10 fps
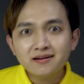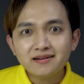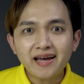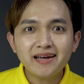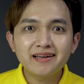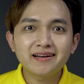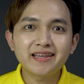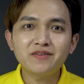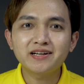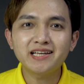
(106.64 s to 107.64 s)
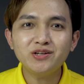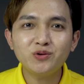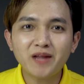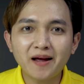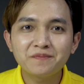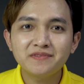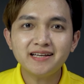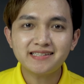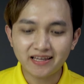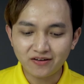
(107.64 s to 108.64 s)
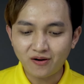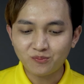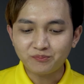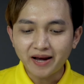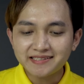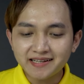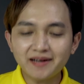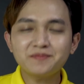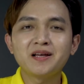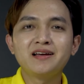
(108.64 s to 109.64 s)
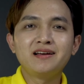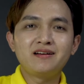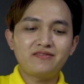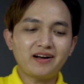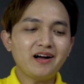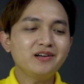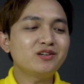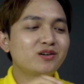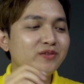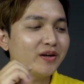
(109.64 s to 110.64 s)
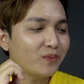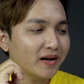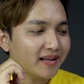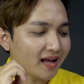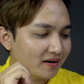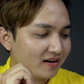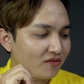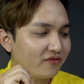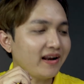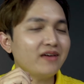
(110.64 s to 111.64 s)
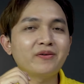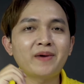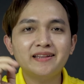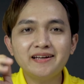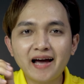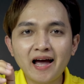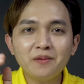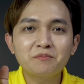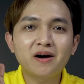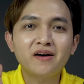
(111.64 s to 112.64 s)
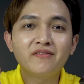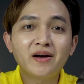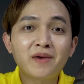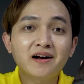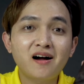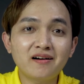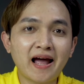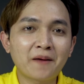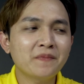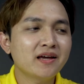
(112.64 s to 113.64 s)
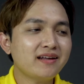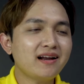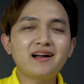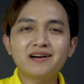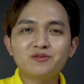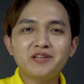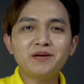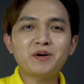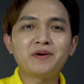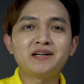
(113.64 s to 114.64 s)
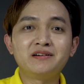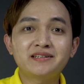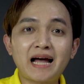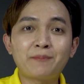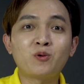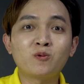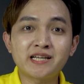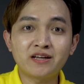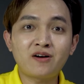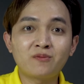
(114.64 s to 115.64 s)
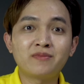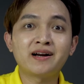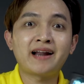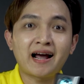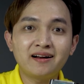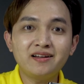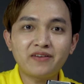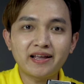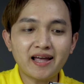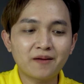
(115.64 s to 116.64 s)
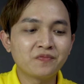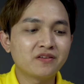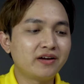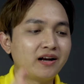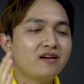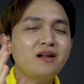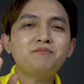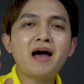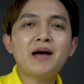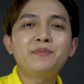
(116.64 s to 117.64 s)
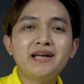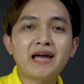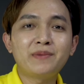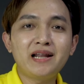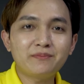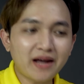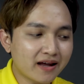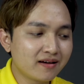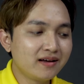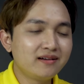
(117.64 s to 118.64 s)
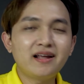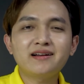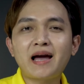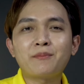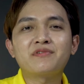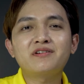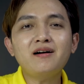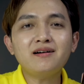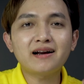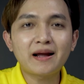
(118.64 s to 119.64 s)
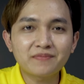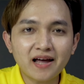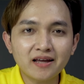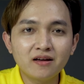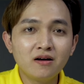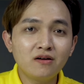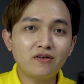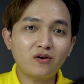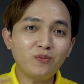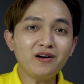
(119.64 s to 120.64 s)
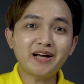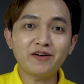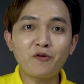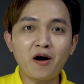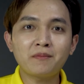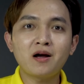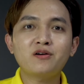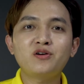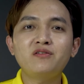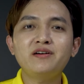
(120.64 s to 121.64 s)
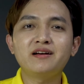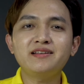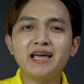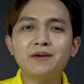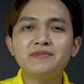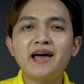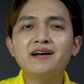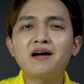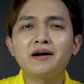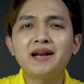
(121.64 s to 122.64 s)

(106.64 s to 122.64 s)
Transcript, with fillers: Đây là nhân vật chính chúng ta, chiếc sạc dự phòng Baseus. Và cái ấn tượng đầu tiên của mình nha, không phải là về mặt thiết kế mà về mặt cân nặng. Đây là lần đầu tiên mà mình được cầm một cục sạc dự phòng mình nặng đến như vậy nha. Vì nó đến ba mươi nghìn mAh nên cầm rất là đầm tay và cũng cực kỳ phù hợp đối với những chị em đang cần đi